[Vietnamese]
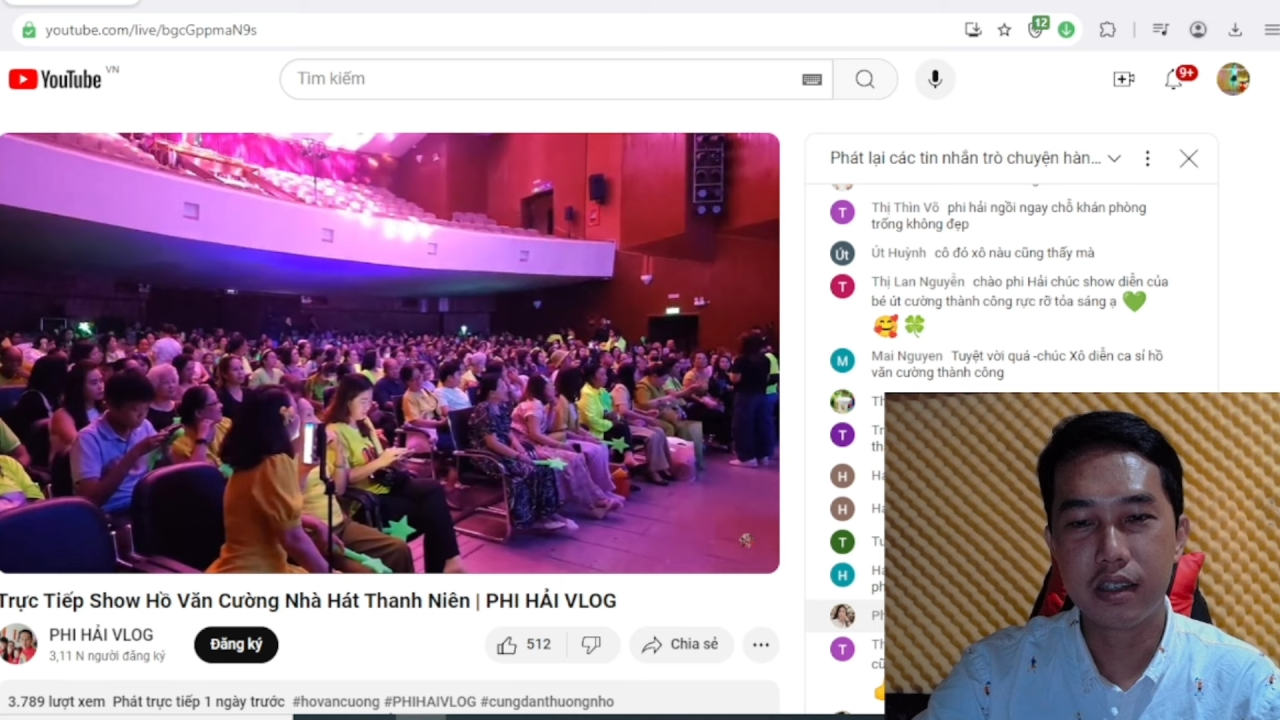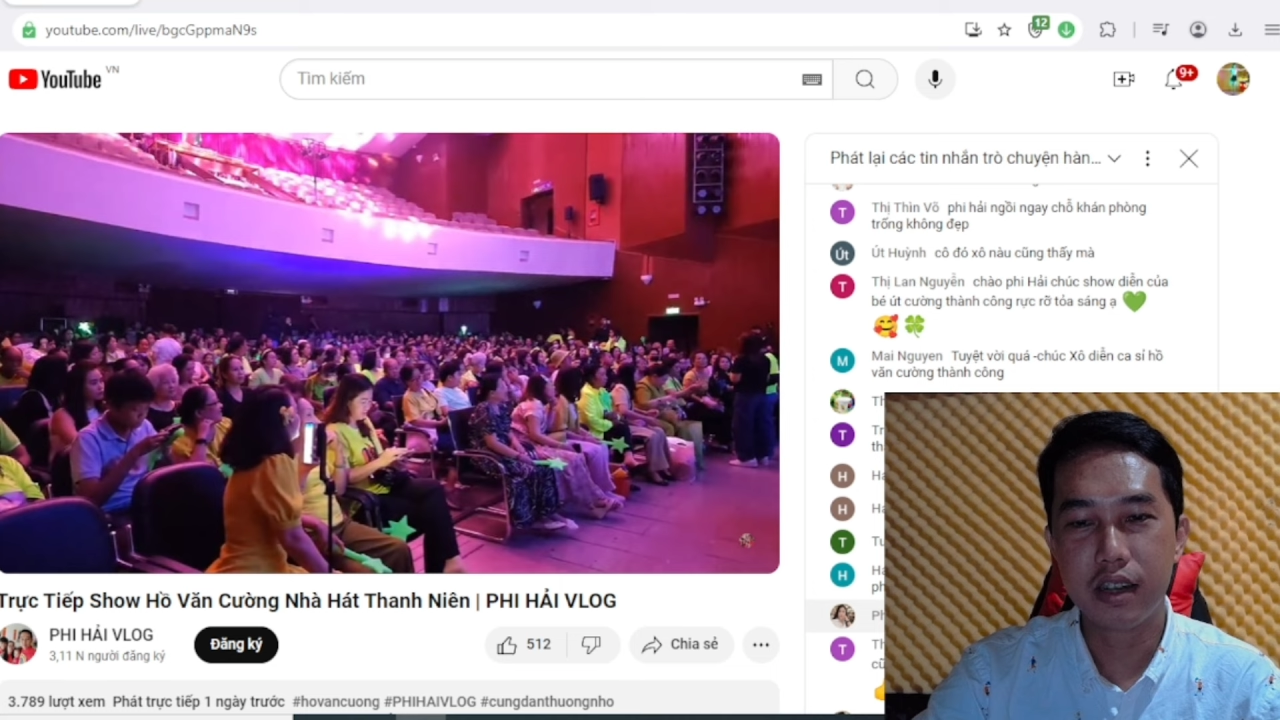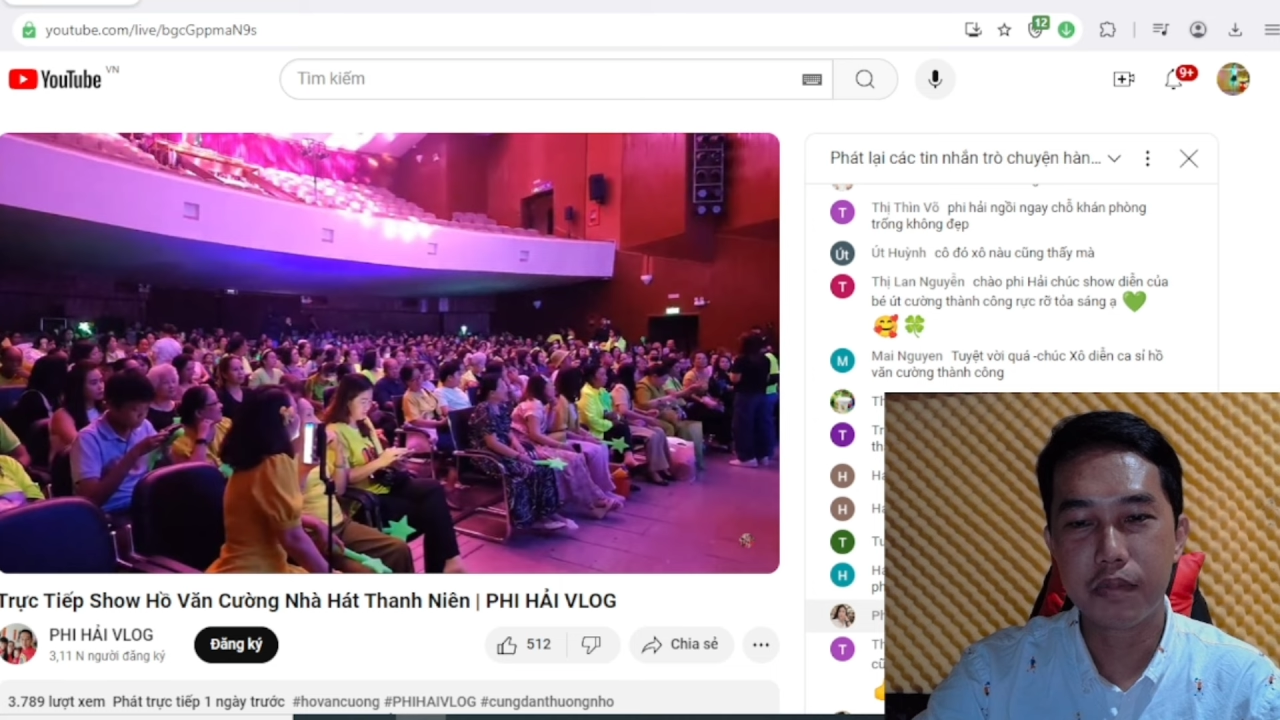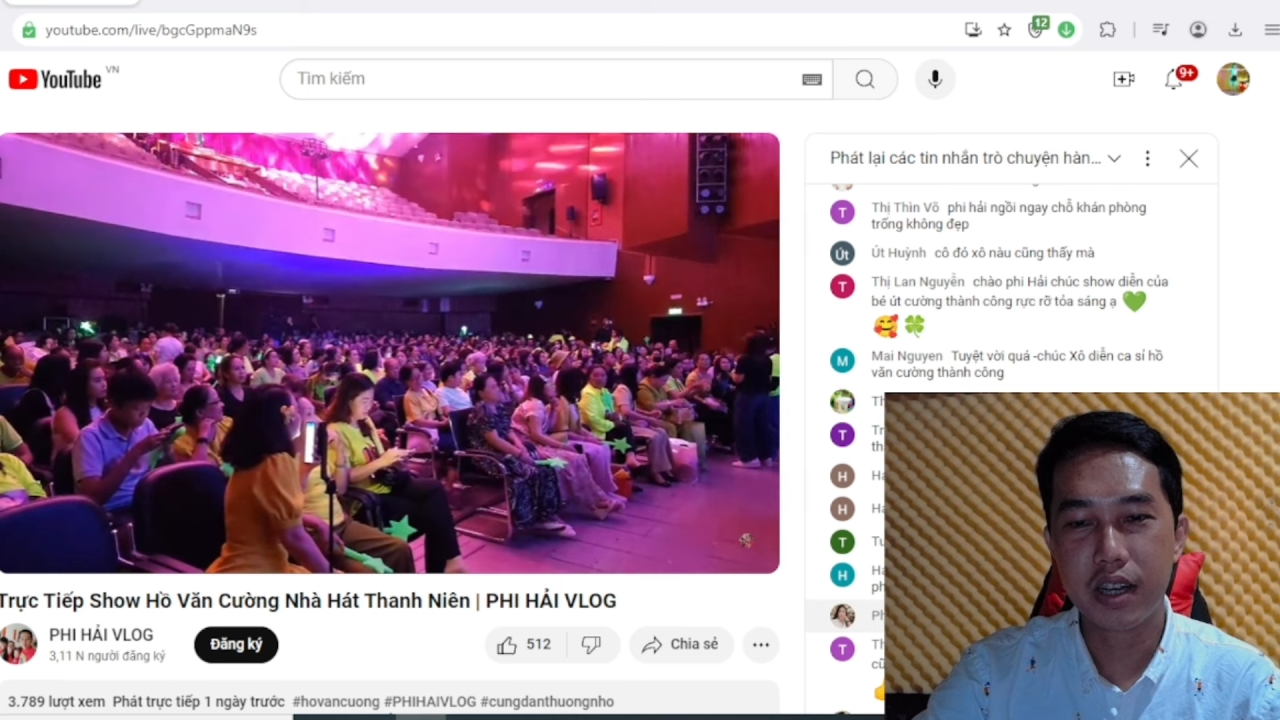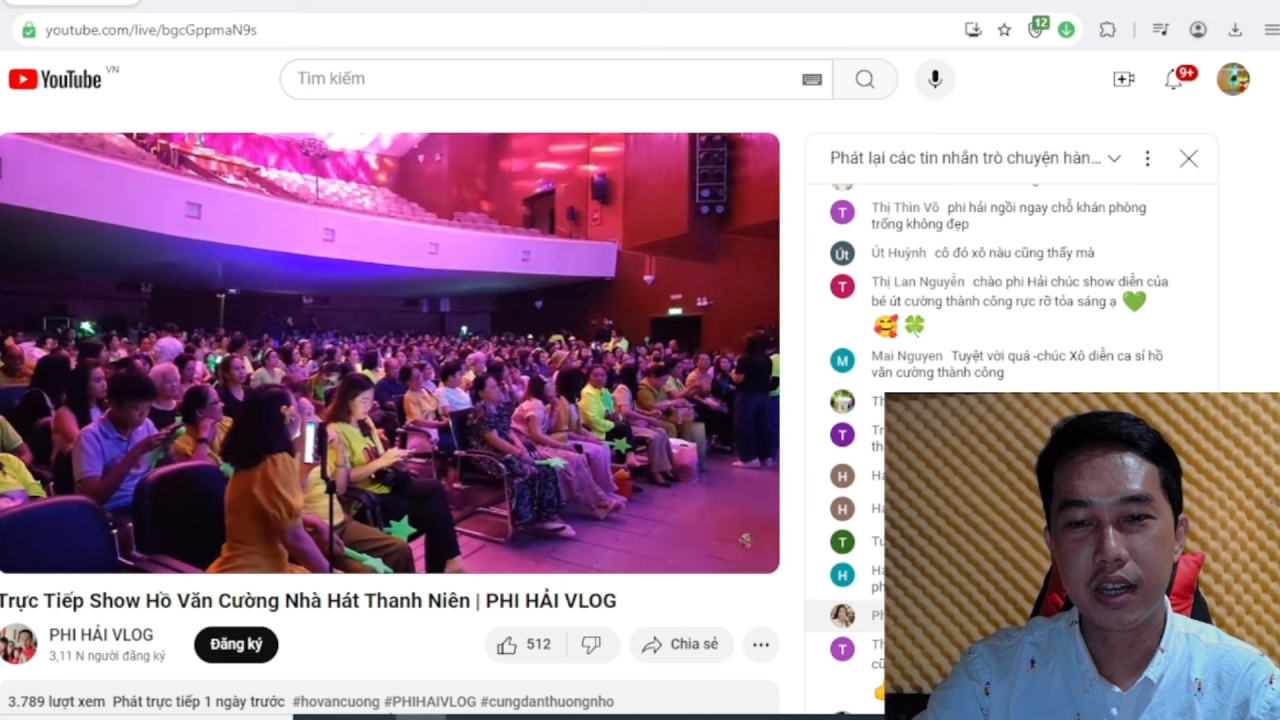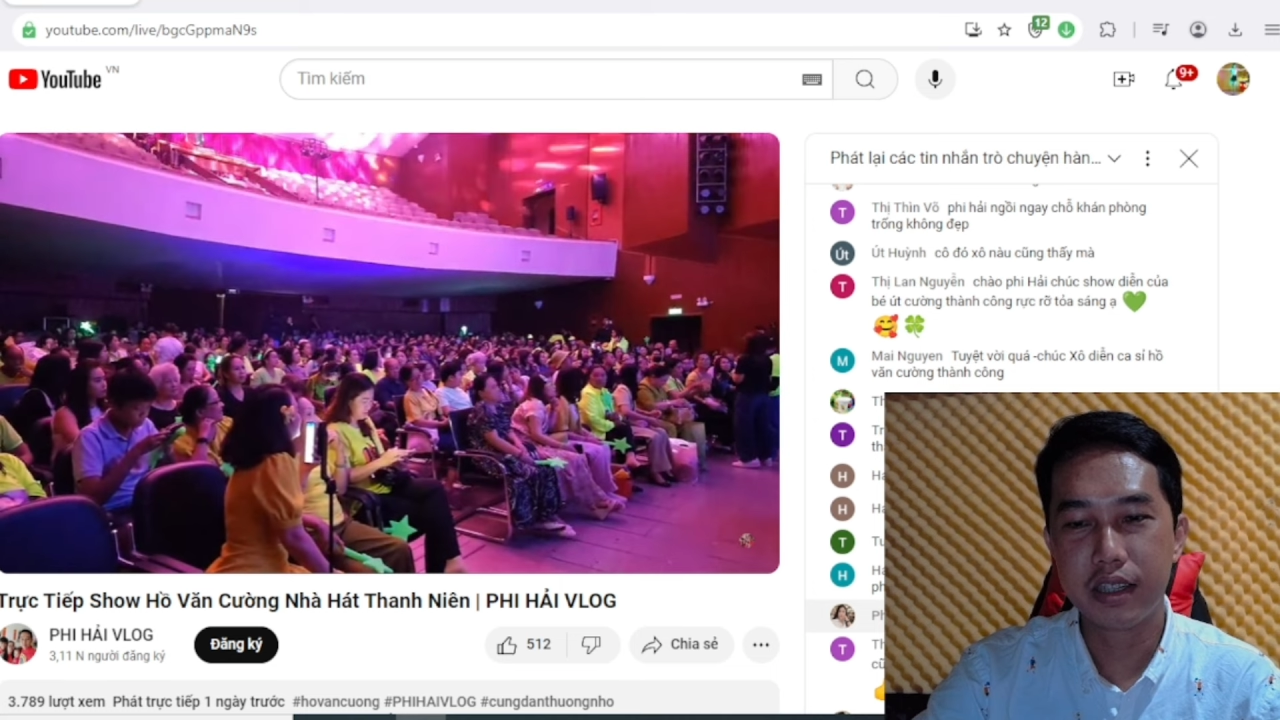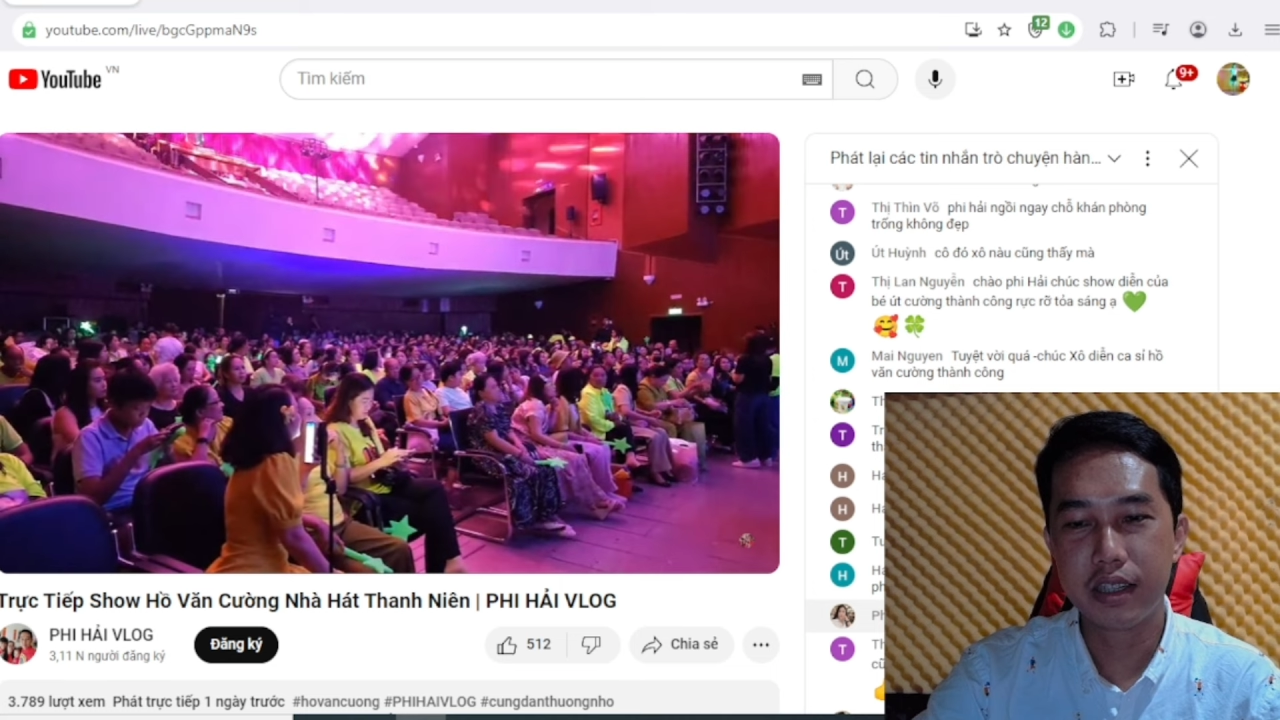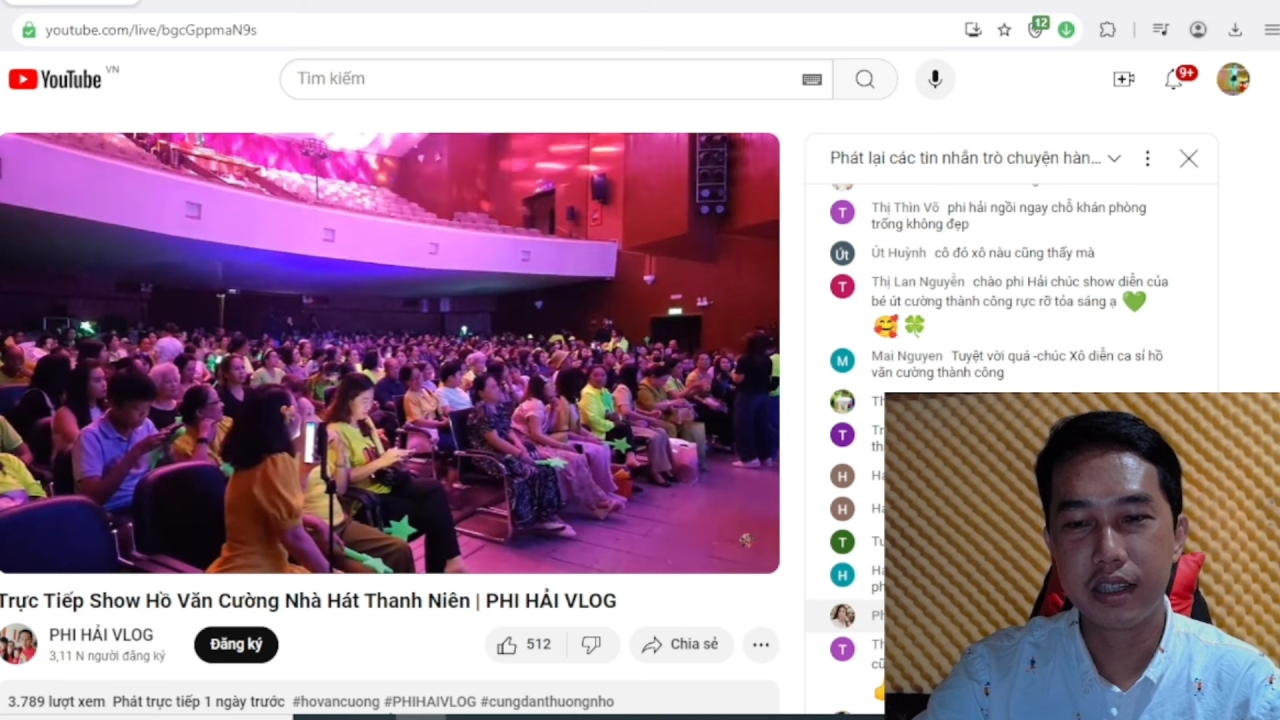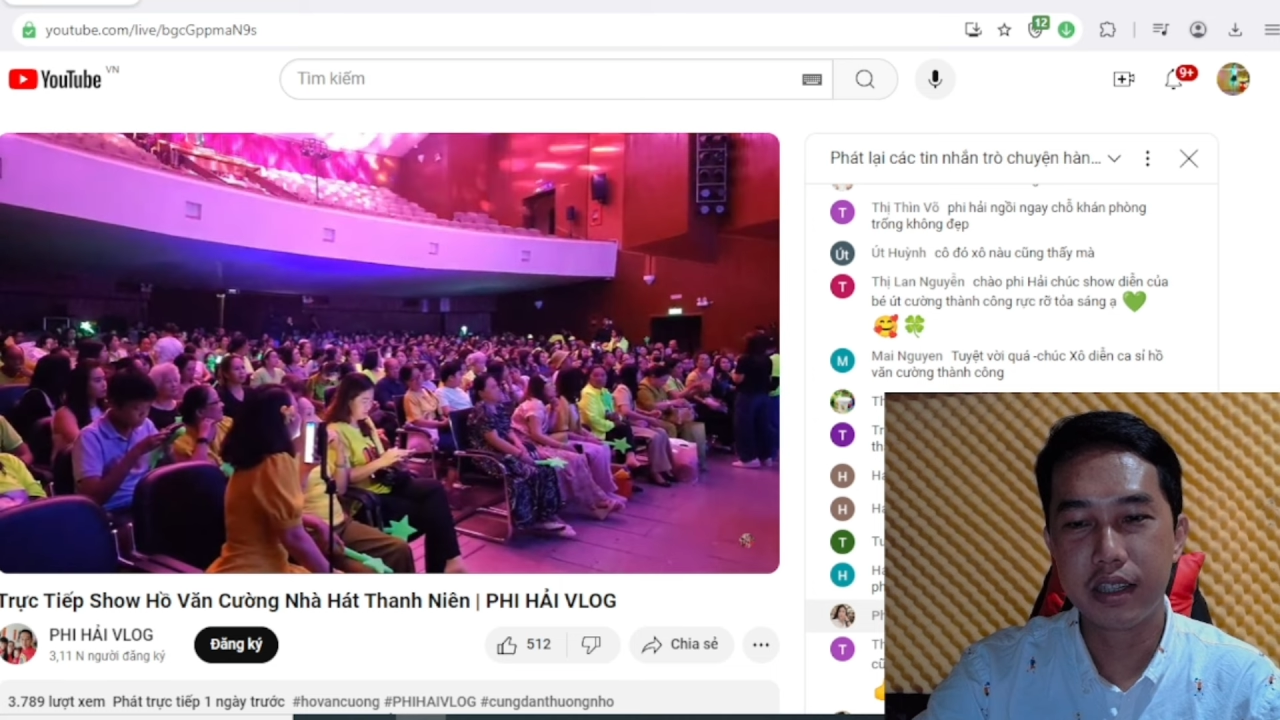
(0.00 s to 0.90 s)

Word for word: rợp trời